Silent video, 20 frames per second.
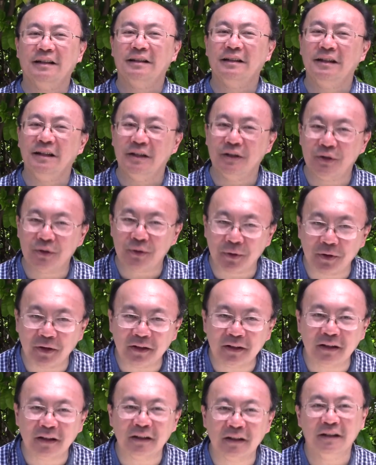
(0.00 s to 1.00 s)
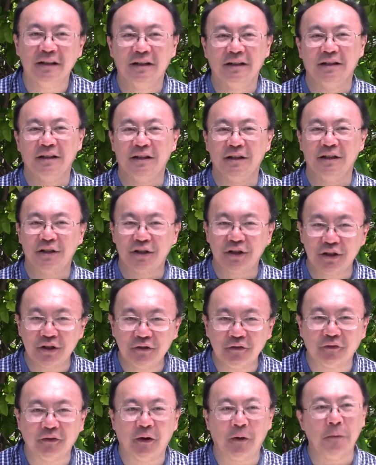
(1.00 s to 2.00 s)
你觉得你
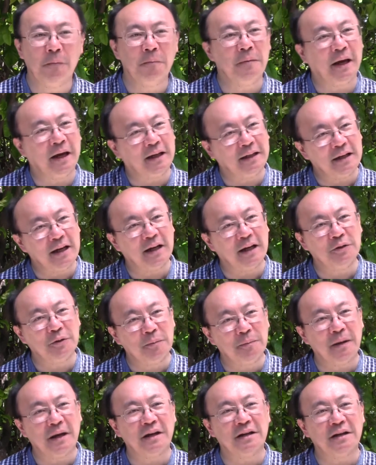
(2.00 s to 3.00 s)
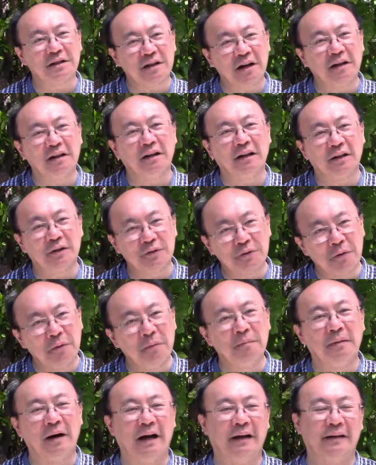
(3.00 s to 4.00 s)
是否每天都被圣灵
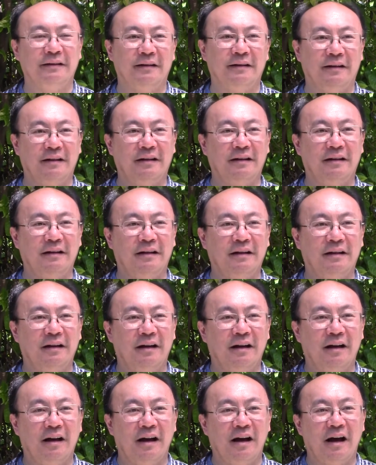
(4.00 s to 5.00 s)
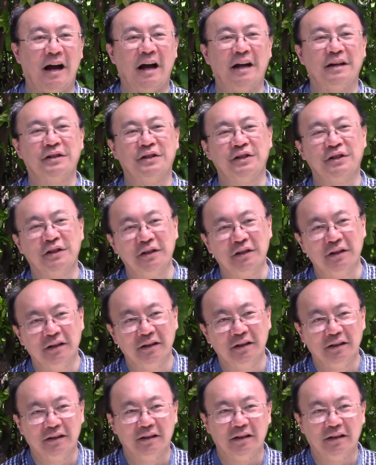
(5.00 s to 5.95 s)
充满了，还是？